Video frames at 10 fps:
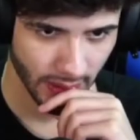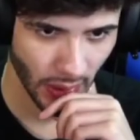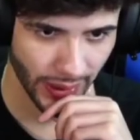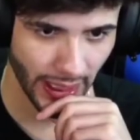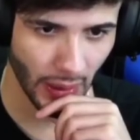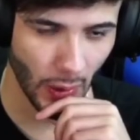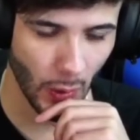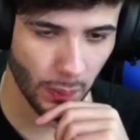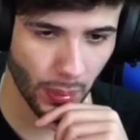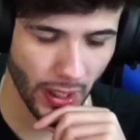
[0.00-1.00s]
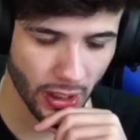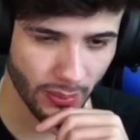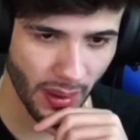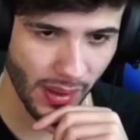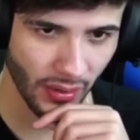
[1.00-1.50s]
Ô, dá logo o
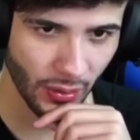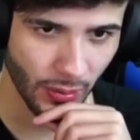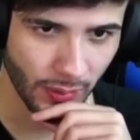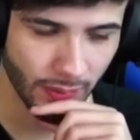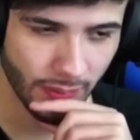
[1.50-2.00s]
peixe, babaçu.